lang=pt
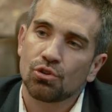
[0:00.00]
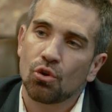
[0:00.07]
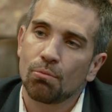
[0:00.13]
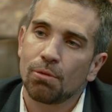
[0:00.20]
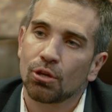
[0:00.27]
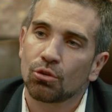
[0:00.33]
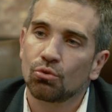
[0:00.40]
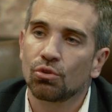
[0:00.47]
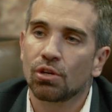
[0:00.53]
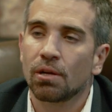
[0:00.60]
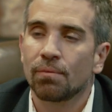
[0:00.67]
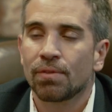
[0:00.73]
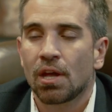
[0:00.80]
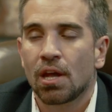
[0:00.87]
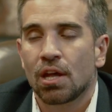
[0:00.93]
de cobertura
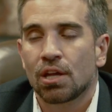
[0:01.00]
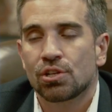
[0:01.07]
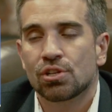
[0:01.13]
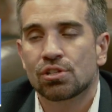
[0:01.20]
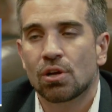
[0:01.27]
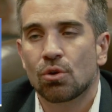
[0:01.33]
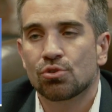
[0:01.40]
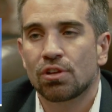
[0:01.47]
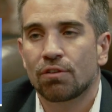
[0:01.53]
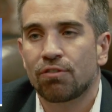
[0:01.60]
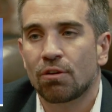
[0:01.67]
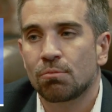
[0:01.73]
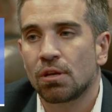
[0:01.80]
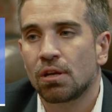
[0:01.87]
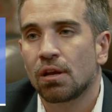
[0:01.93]
de saúde da
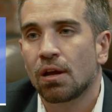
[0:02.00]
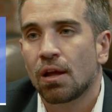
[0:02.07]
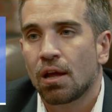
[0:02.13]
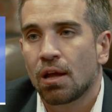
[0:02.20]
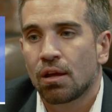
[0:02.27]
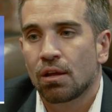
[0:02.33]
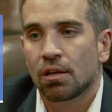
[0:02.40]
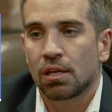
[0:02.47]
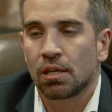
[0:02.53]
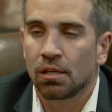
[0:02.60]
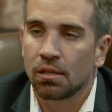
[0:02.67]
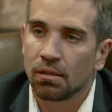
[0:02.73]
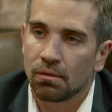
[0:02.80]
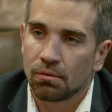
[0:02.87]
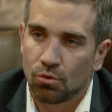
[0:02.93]
família
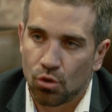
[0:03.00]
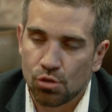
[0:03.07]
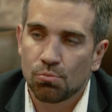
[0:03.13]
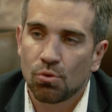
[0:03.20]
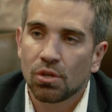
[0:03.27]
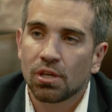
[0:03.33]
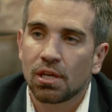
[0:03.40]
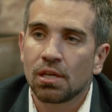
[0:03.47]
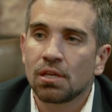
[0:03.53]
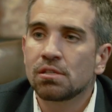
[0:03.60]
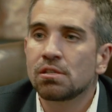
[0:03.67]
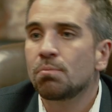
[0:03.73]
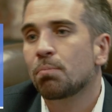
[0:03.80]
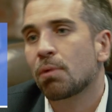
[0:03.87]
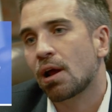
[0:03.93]
em
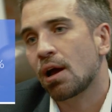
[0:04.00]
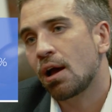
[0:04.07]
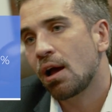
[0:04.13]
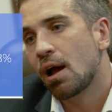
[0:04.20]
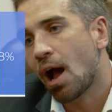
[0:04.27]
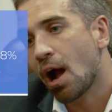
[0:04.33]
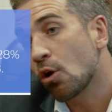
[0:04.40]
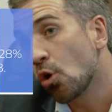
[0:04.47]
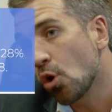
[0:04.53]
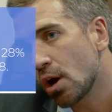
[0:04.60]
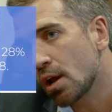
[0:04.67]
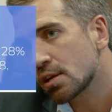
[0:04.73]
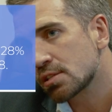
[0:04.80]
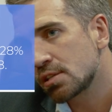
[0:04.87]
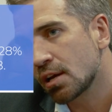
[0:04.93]
2015 para
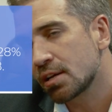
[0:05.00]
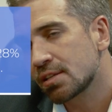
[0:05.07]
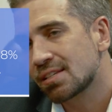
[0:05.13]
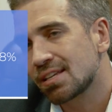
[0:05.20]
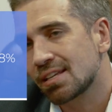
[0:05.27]
agora cerca de